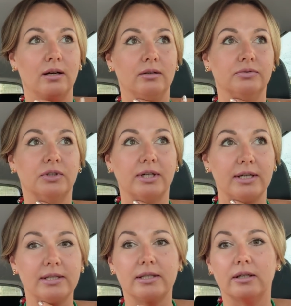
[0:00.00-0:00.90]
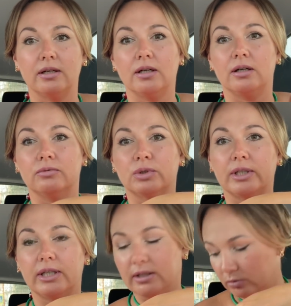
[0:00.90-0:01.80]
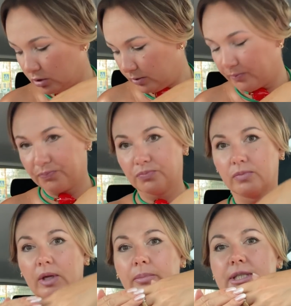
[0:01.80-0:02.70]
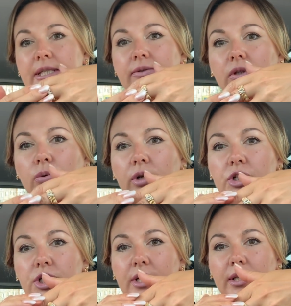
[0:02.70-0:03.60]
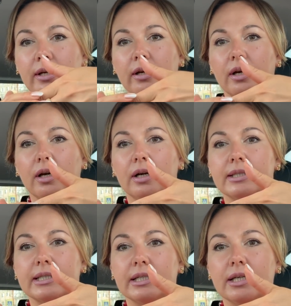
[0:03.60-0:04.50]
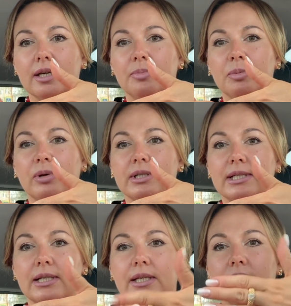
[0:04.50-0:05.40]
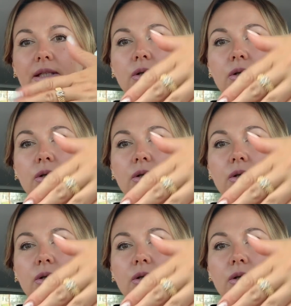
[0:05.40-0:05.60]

э, в тренде э, вот такие вот массивные украшения, цепи, браслеты,